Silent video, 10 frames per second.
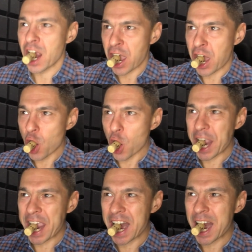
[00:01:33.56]

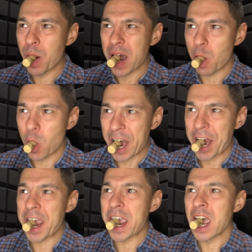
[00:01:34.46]
Георгий
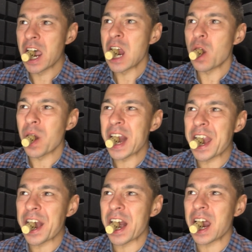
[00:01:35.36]
Добровольский –
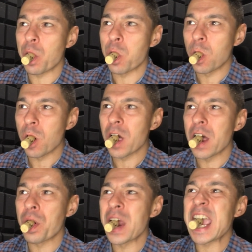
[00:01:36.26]
Владислав
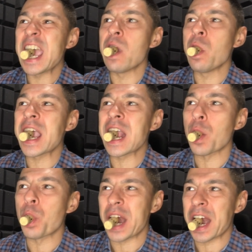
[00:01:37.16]
Волков и
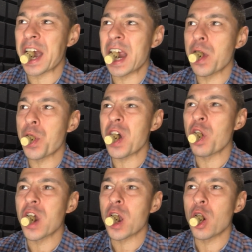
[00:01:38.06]
Виктор Пацаев
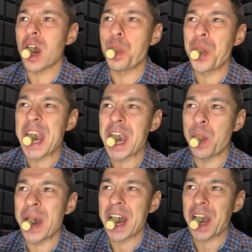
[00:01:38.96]
вот-вот
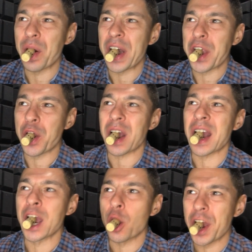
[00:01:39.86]
приземлятся в
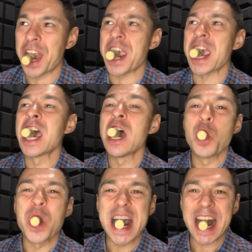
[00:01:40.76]
расчетной точке
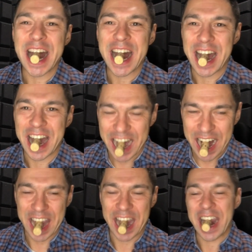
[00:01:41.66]
в
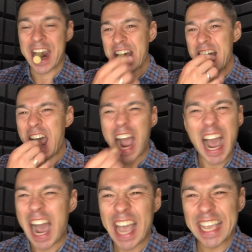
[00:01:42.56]
Казахстане.
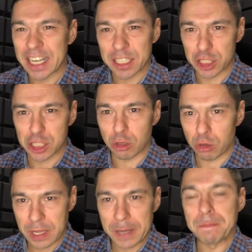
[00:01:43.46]
Ай, как
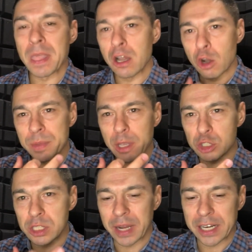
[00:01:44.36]
тяжело, да? У меня
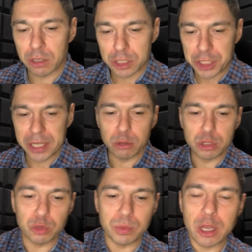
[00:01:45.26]
уже заболела
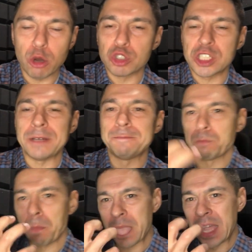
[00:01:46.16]
челюсть, у меня уже
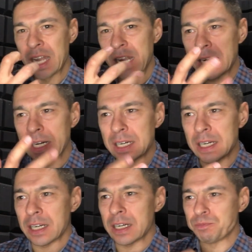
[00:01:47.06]

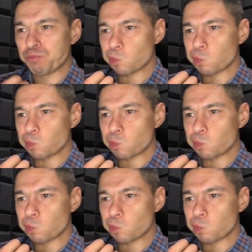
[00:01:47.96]
а,